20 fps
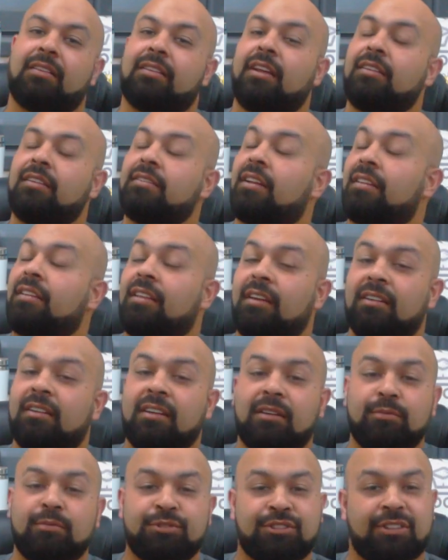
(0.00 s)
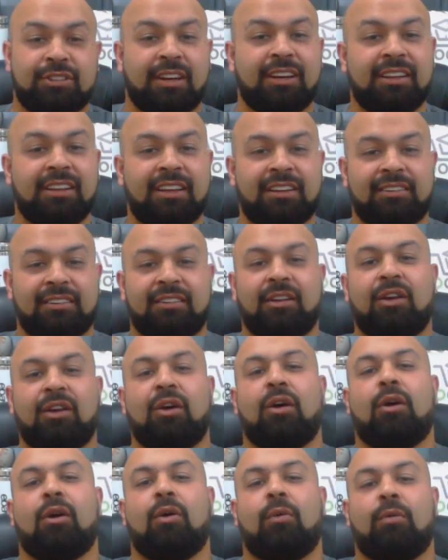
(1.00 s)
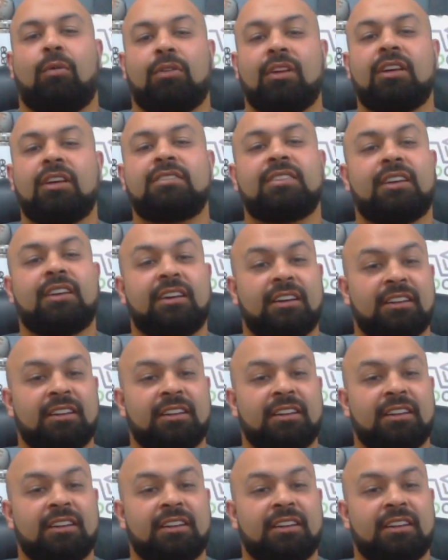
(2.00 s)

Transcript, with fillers: لن نظهر للمشترين ونخسر